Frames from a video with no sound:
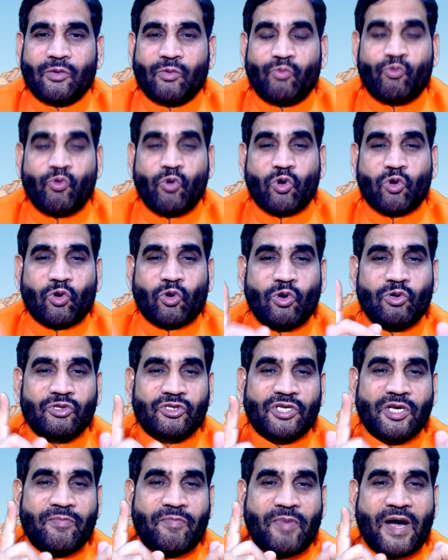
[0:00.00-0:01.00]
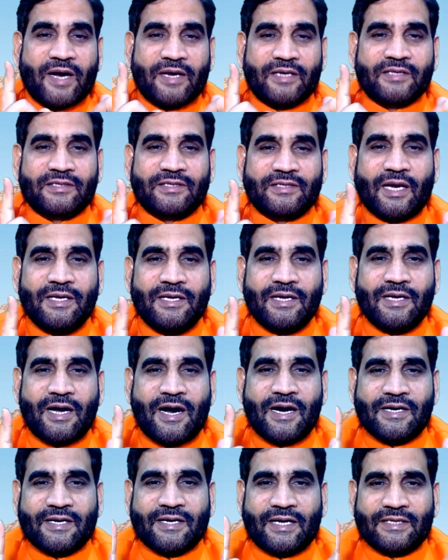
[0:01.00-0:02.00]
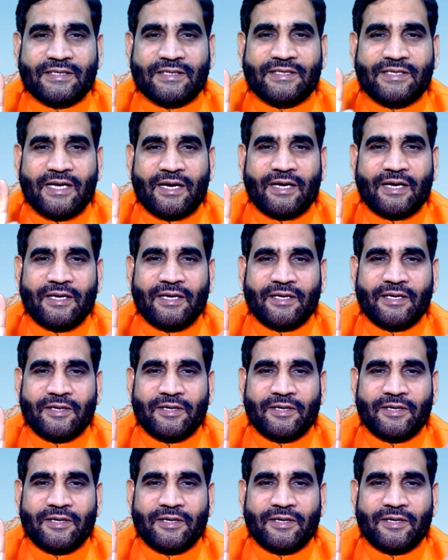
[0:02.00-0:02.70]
वो कौन सी भाग्यशाली आठ राशियां हैं